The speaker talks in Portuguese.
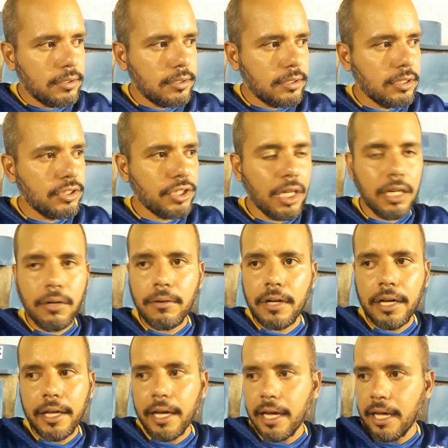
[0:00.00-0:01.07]
Se já não
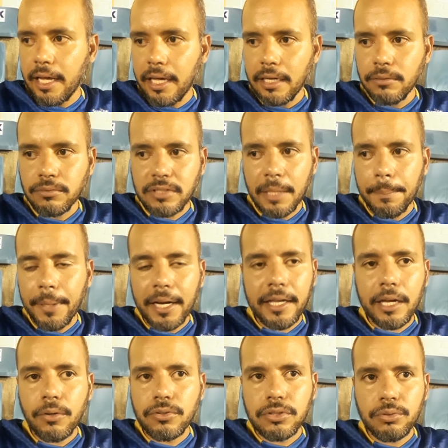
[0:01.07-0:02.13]
ganhar, não tem para
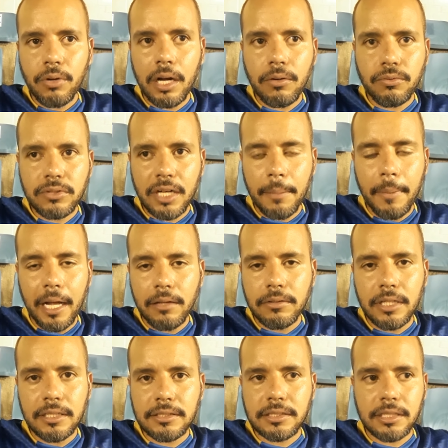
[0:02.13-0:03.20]
que continuar com um trabalho
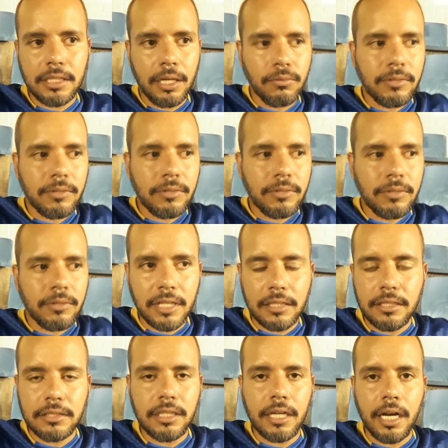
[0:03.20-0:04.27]
desse que não dá resultado
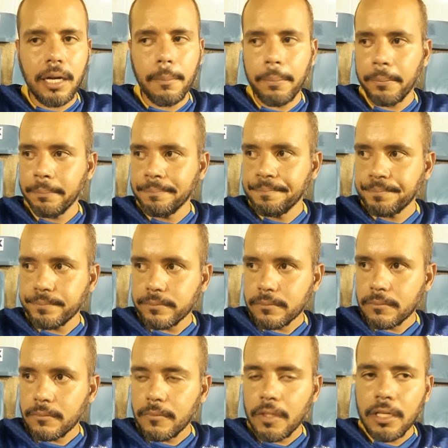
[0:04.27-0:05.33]
dentro de campo.
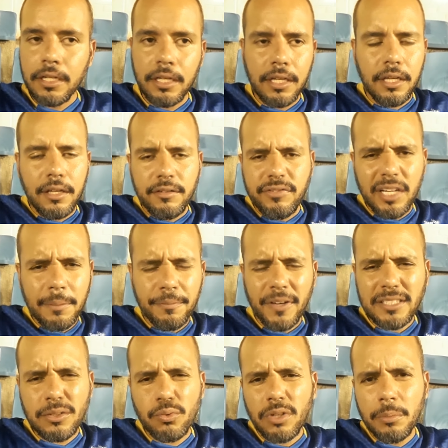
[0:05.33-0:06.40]
Felipe
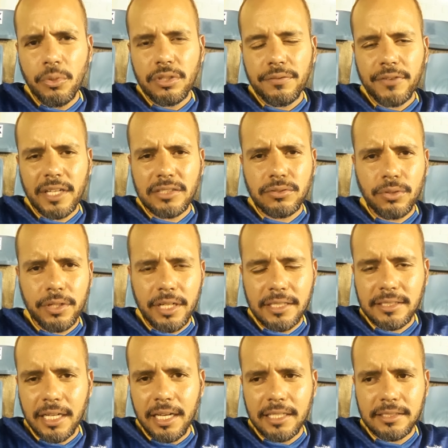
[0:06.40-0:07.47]
faz algumas modificações na
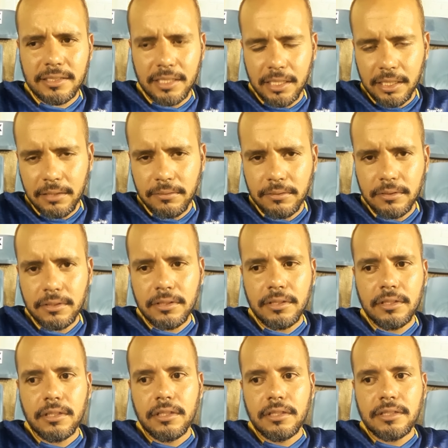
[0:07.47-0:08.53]
escalação,
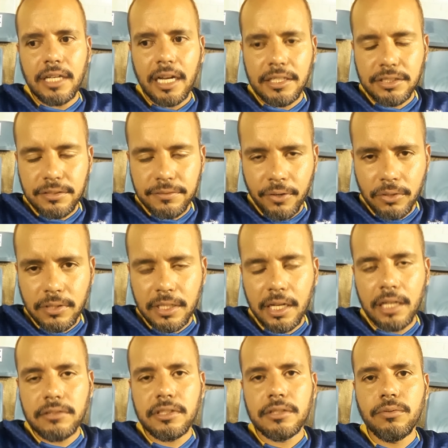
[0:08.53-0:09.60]
traz de volta
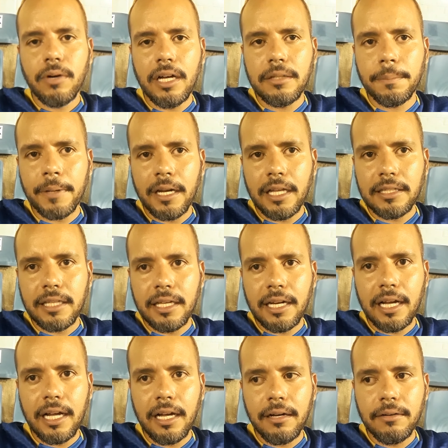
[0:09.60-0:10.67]
Carlos Eduardo para
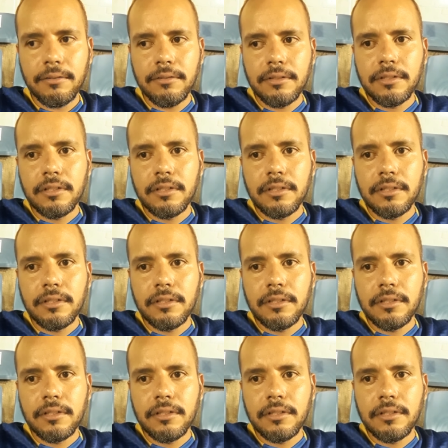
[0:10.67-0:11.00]
lateral,